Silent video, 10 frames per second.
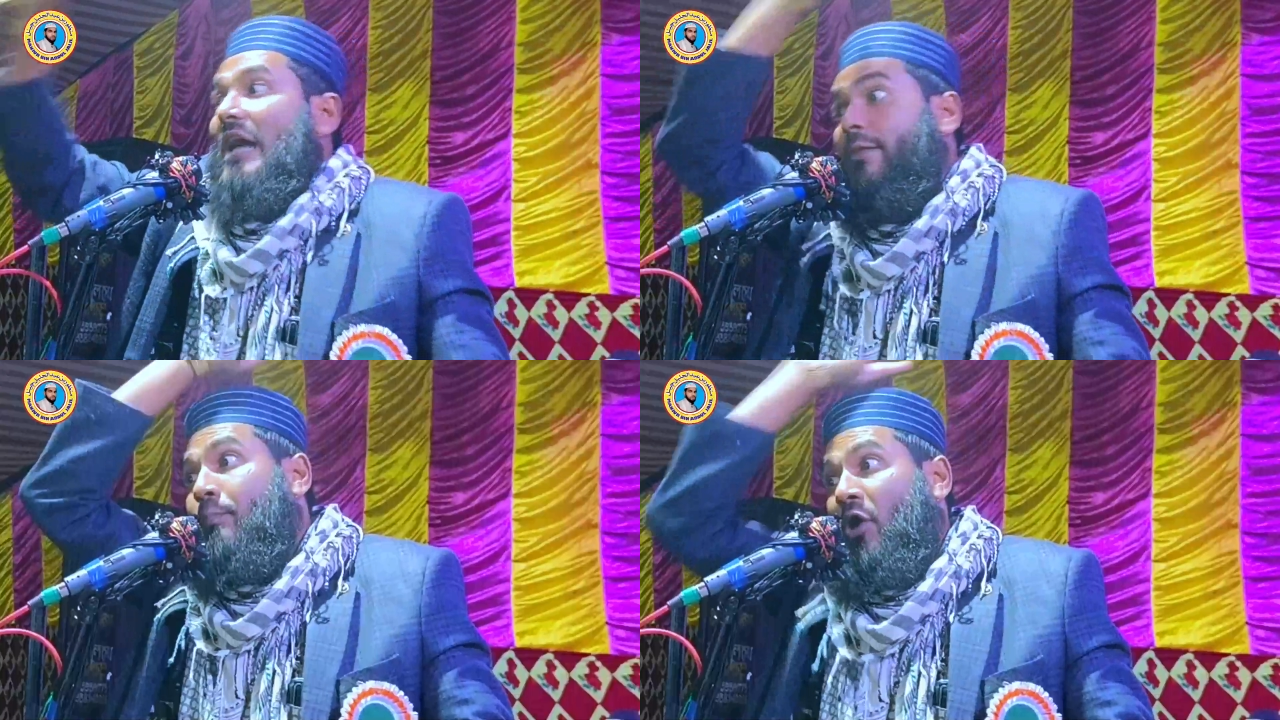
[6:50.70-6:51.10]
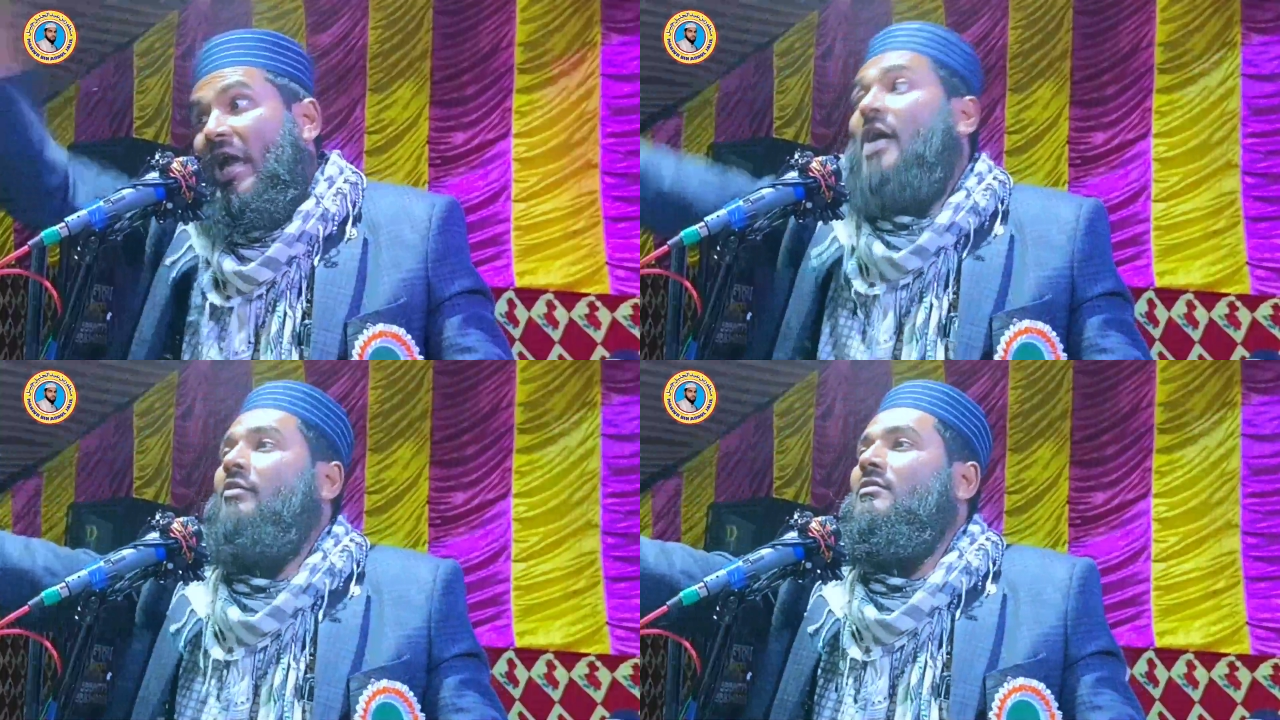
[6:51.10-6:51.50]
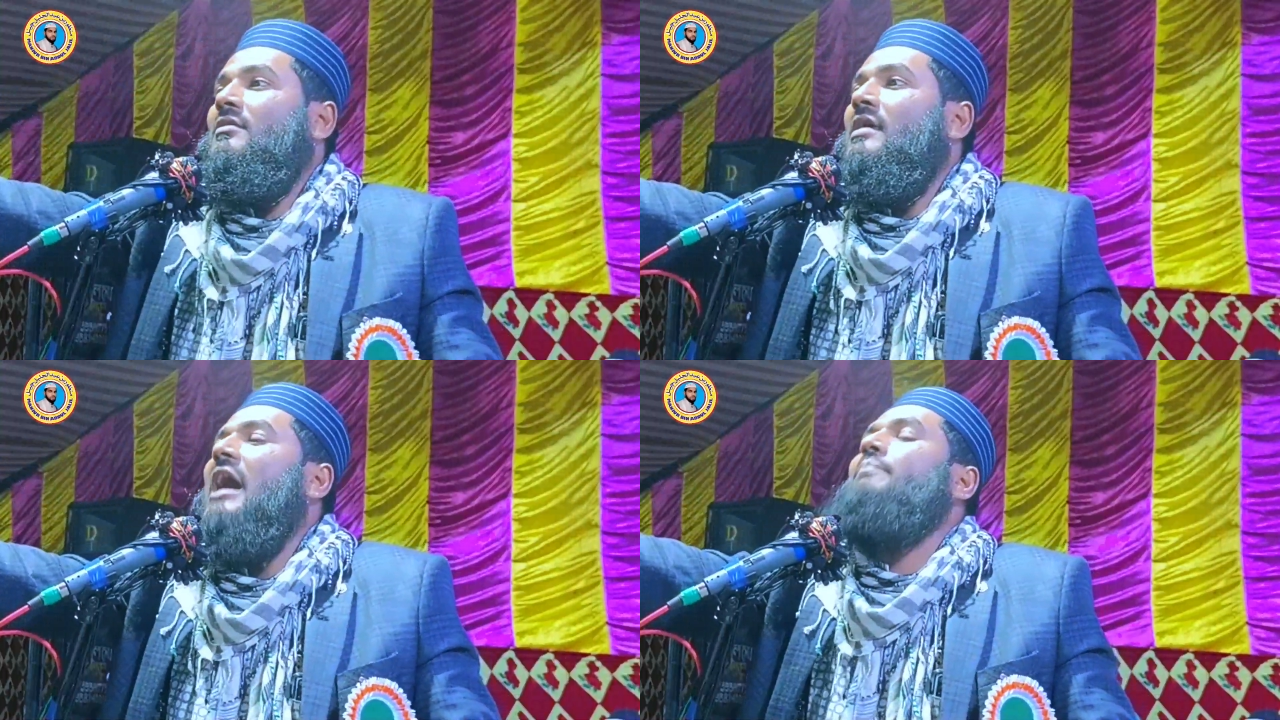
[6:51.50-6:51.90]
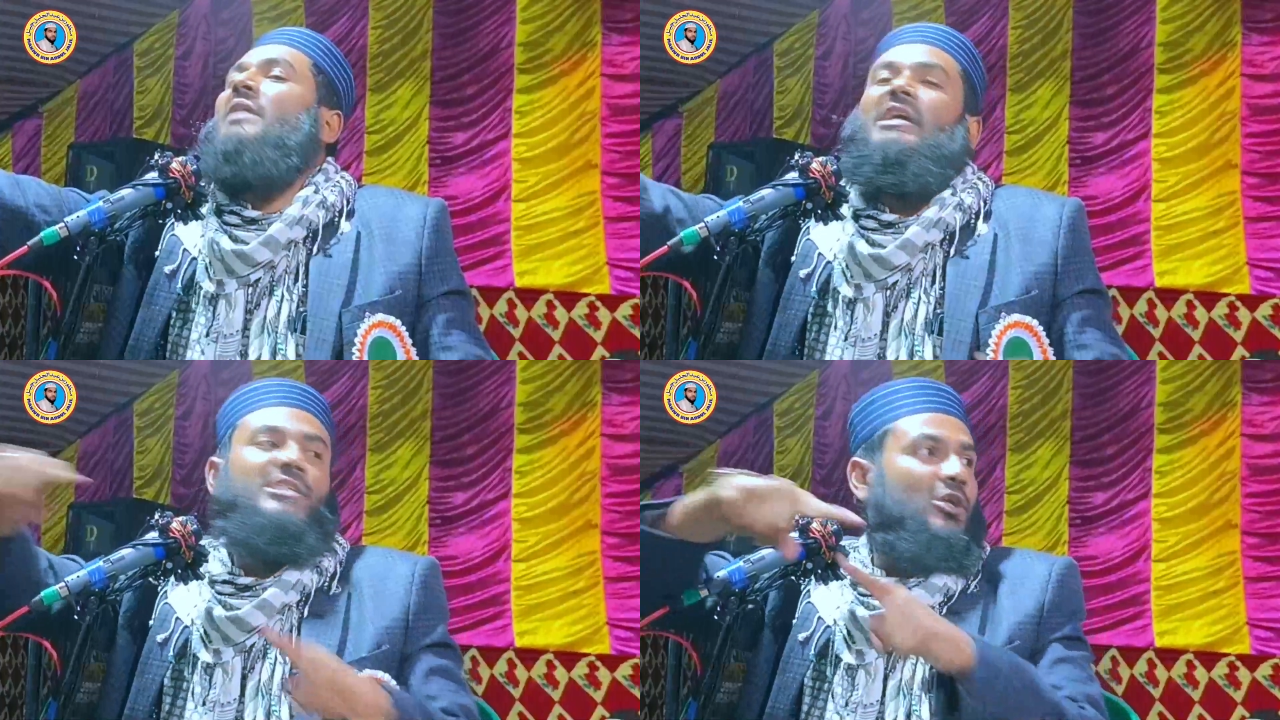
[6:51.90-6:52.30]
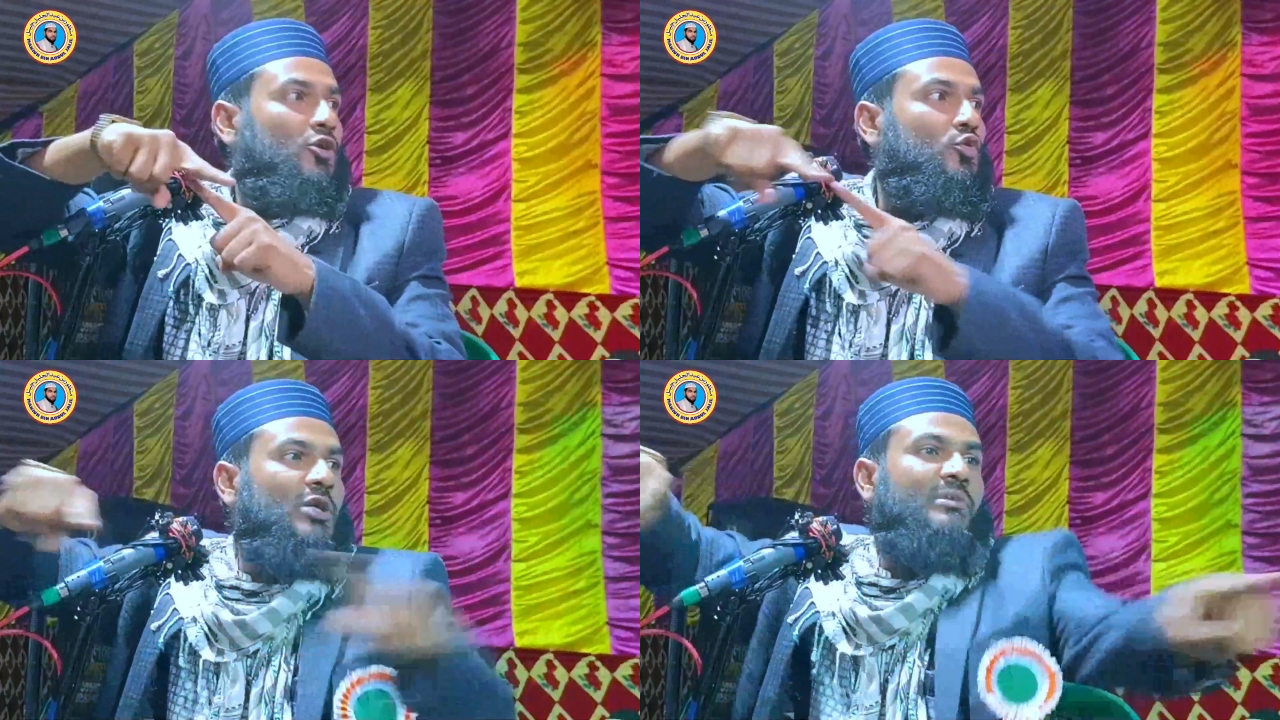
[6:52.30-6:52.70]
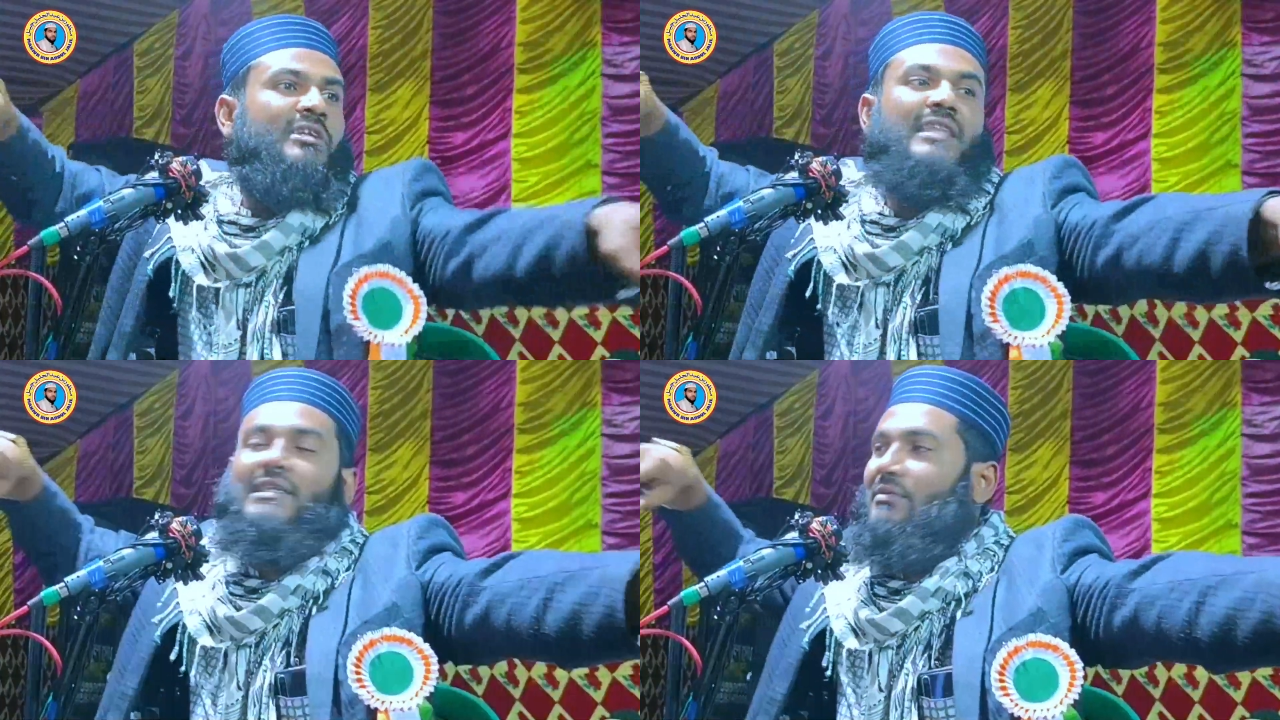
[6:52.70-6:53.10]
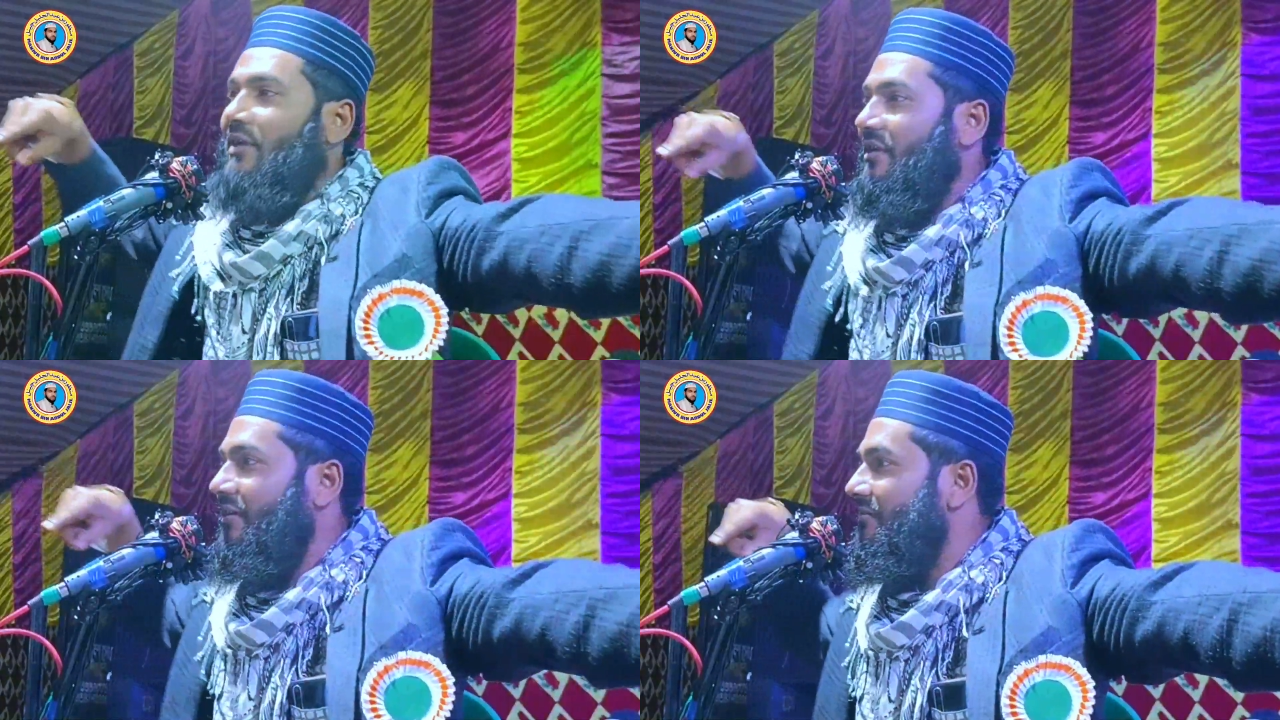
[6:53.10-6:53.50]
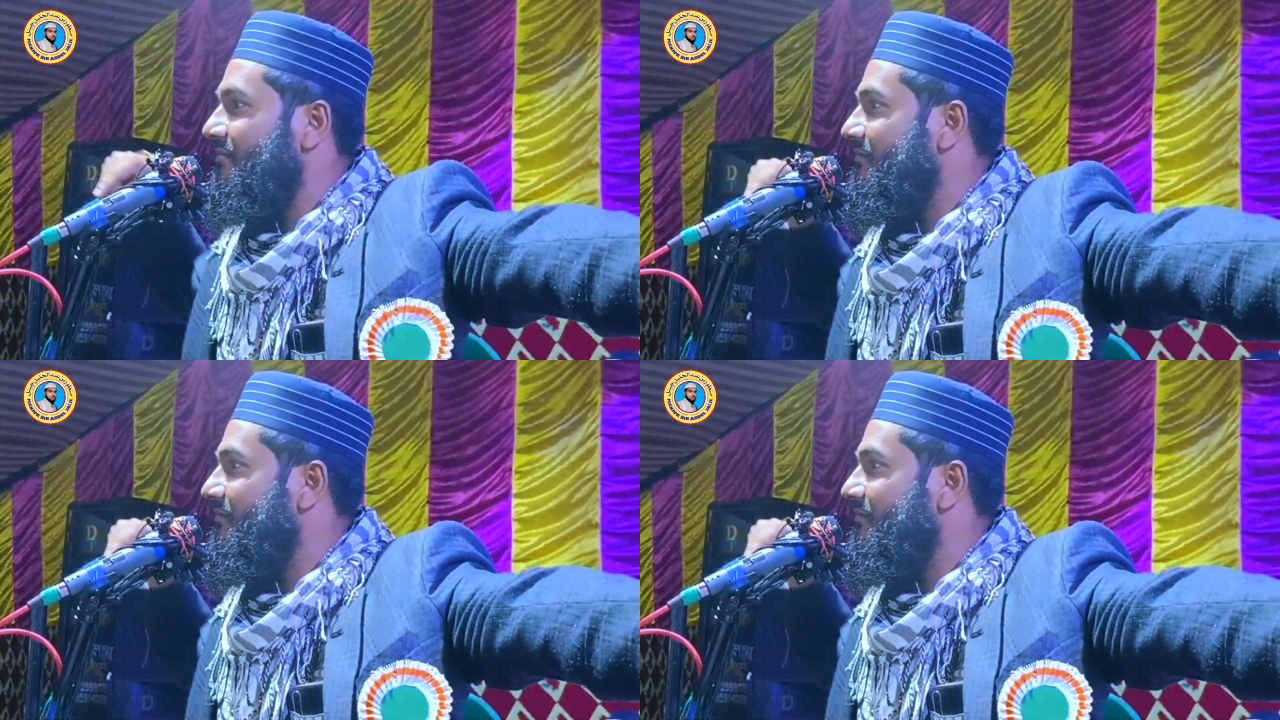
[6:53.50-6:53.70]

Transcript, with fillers: তারপরেও আপনাকে ছেড়ে দুই মিনিট থাকতে পারে না